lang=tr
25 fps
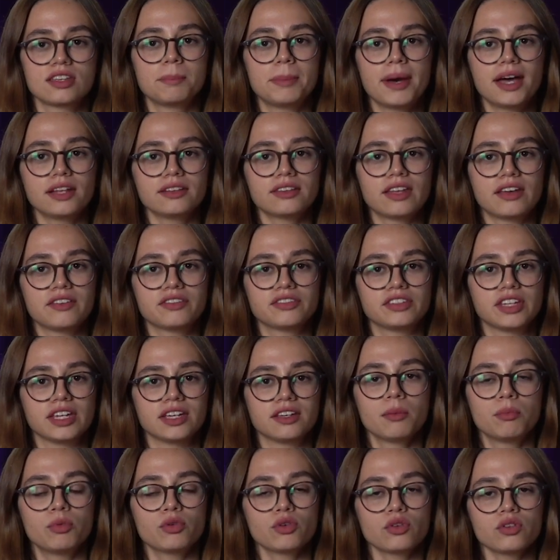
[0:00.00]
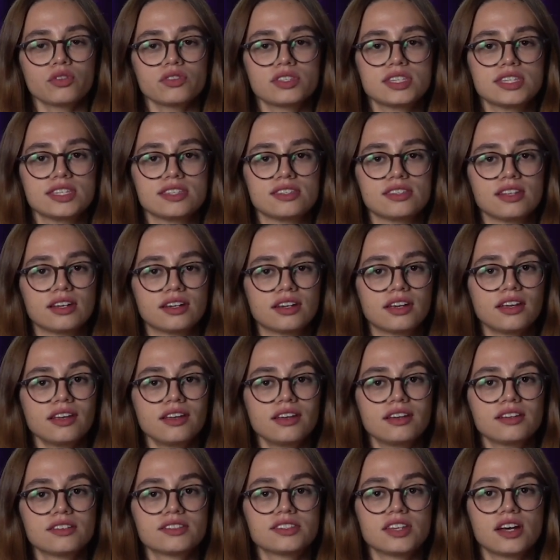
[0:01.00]
Ben Defne. Bugün sizlere
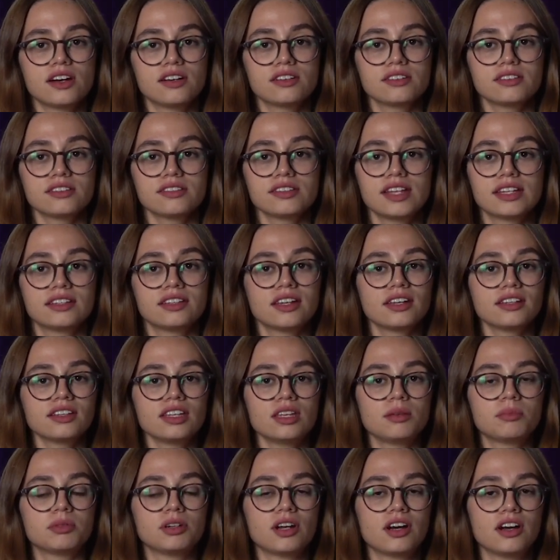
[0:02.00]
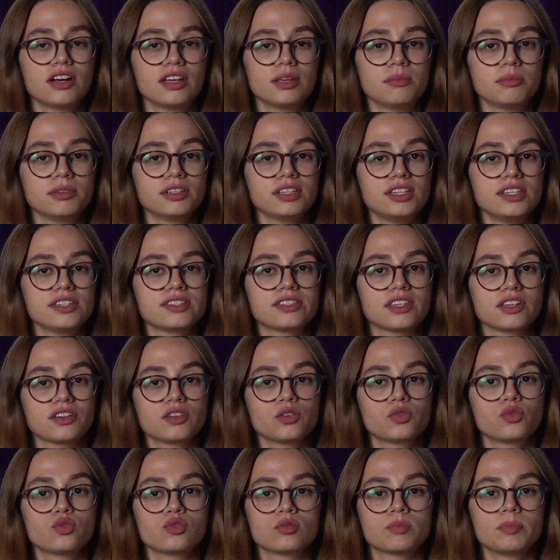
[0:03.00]
Tanrı neden İbrahim'in İshak'ı
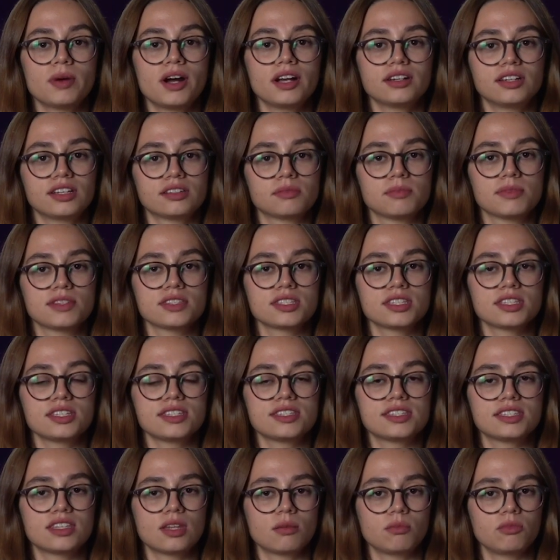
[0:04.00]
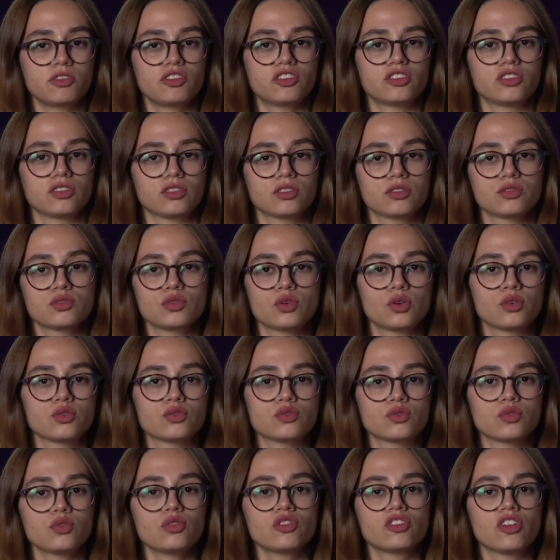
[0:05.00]
kurban etmesini istemiştir
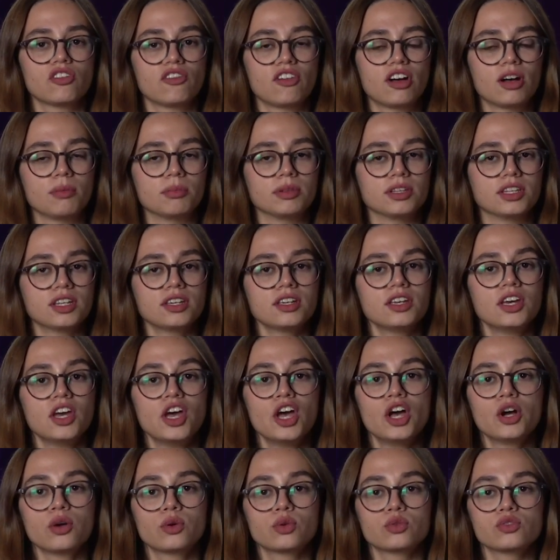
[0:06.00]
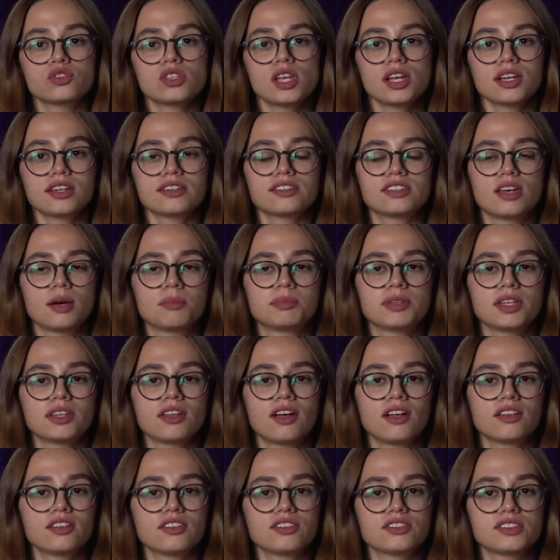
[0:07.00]
sorusunun cevabını kutsal kitaptan
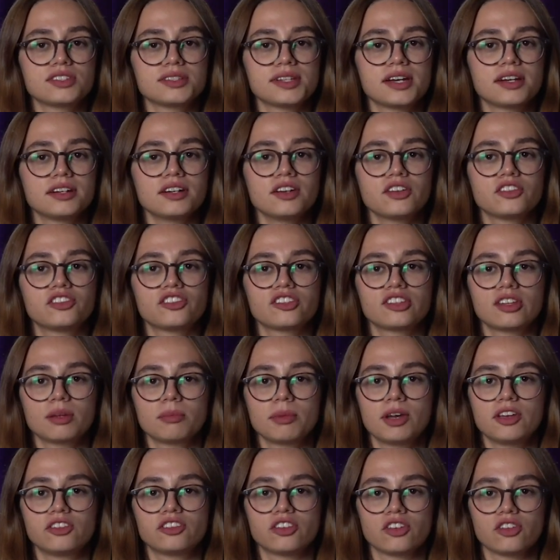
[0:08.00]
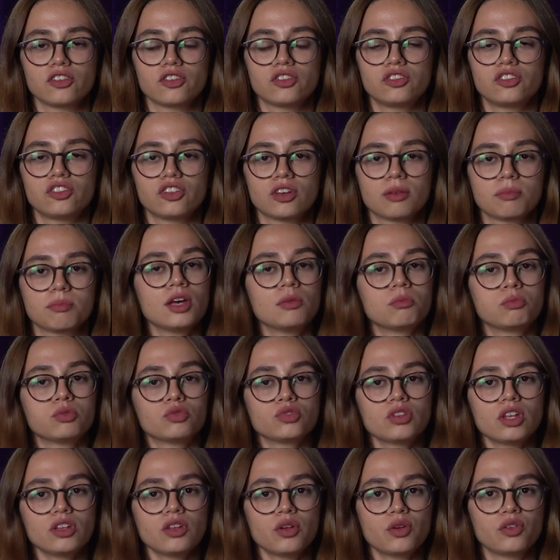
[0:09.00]
alıntılarla açıklamaya çalışacağım.
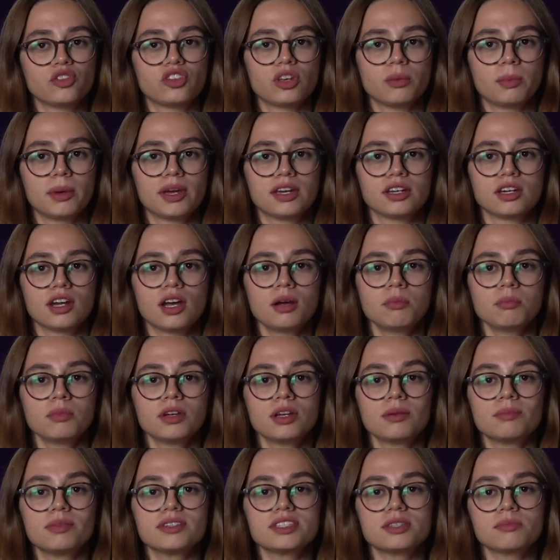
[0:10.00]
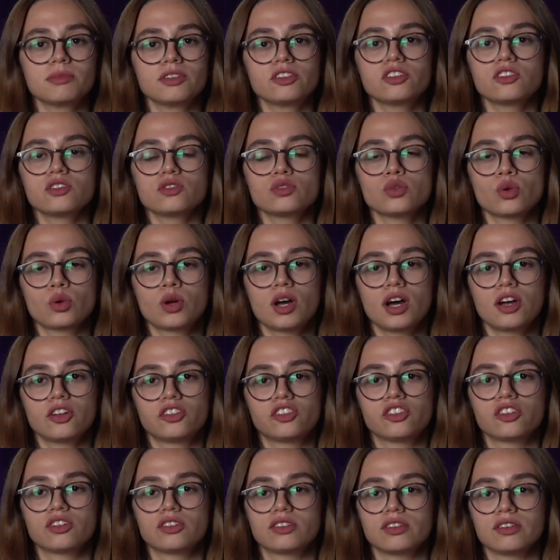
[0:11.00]
Bundan önce Behram bizim için sokağa
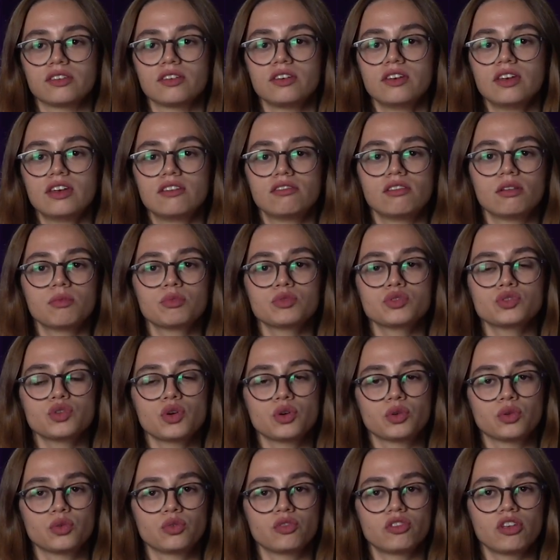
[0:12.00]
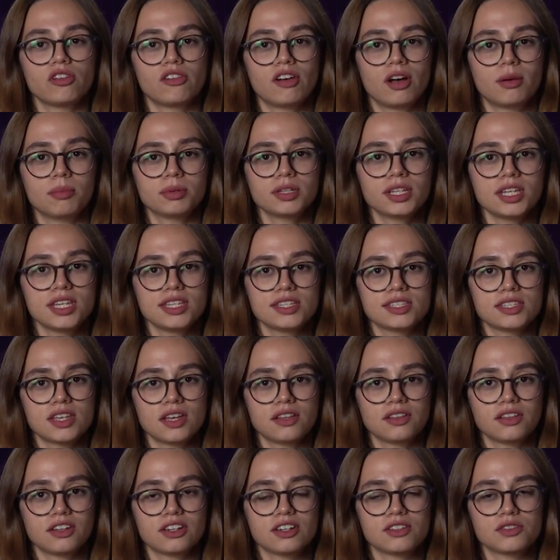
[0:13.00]
çıktı ve bu sorunun cevabını
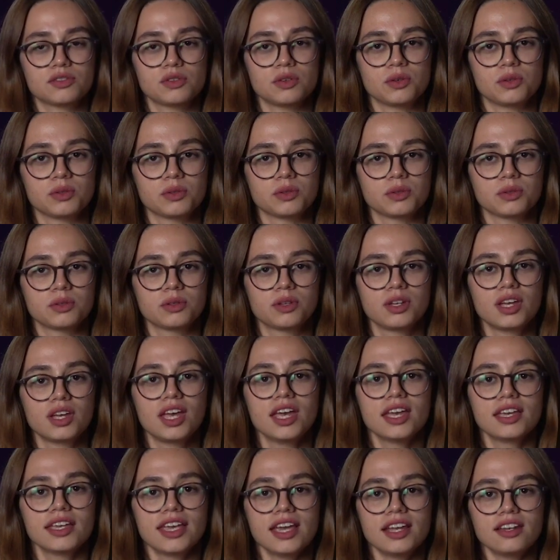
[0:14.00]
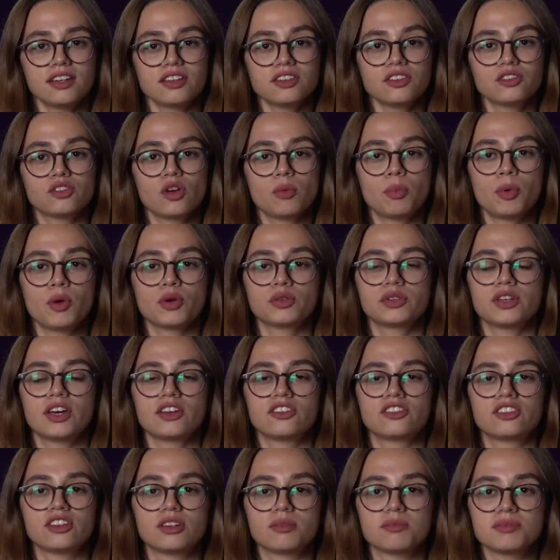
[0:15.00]
insanlara sordu. Gelin
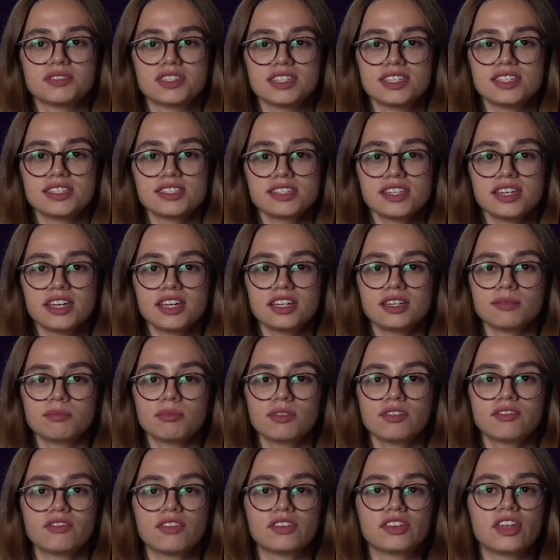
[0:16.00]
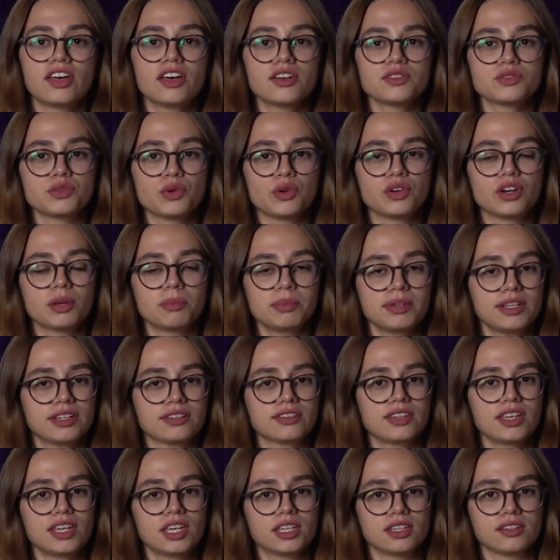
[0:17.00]
röportajlarımızı izleyelim ve daha sonra
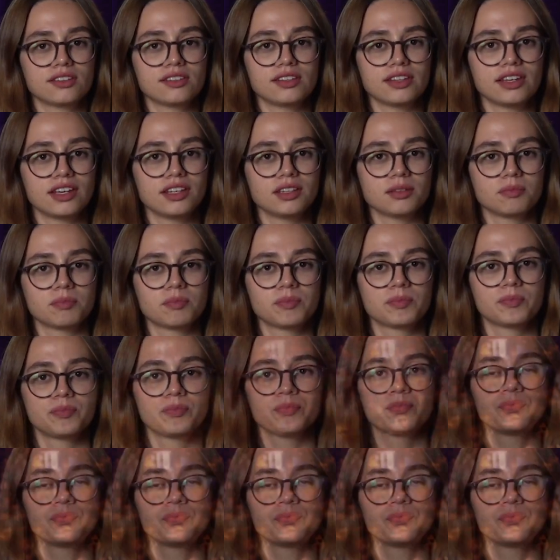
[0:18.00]
birlikte yanıtlayalım.